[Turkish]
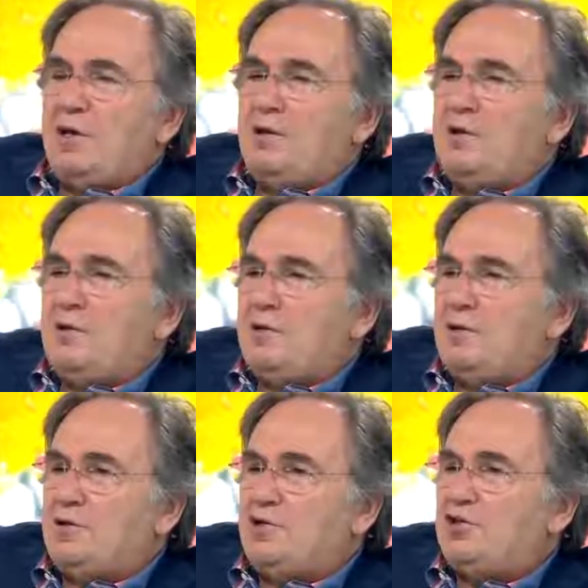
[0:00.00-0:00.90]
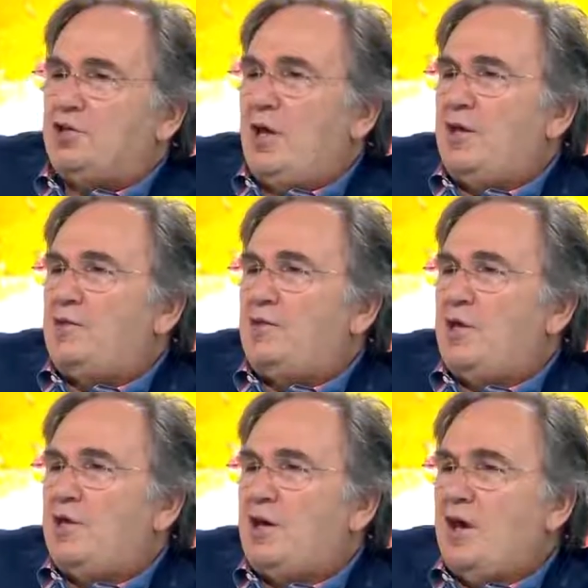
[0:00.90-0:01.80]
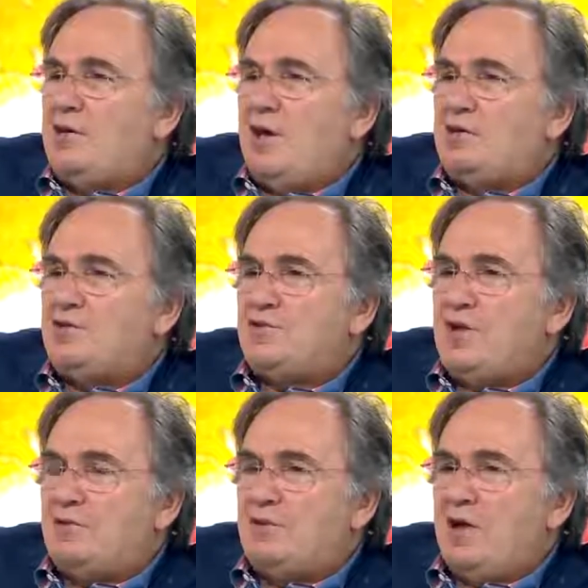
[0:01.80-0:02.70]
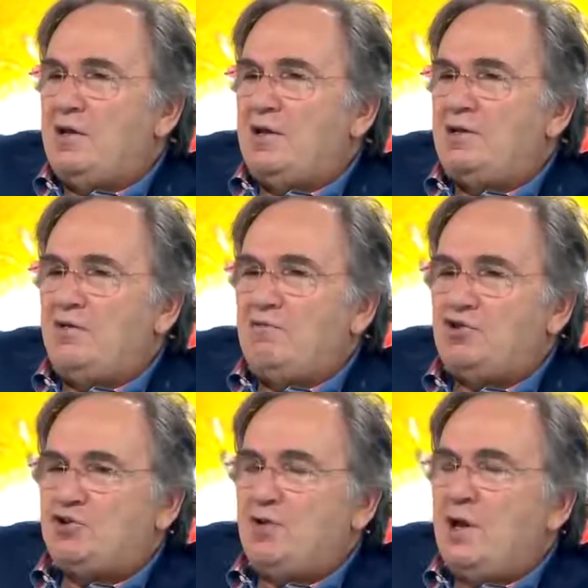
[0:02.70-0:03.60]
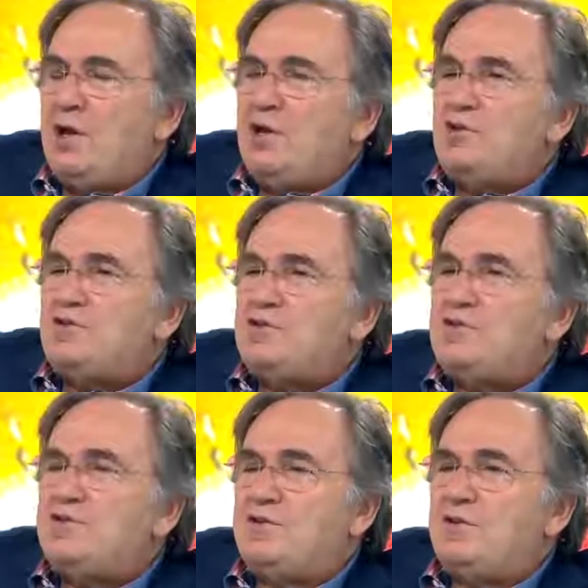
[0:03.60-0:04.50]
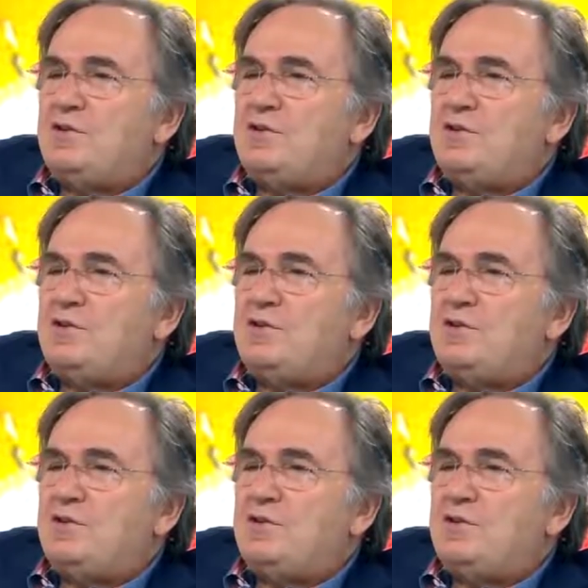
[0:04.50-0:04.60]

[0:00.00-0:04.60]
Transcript: Ee, işte tekerlekli sandalyede ve sonda sık sık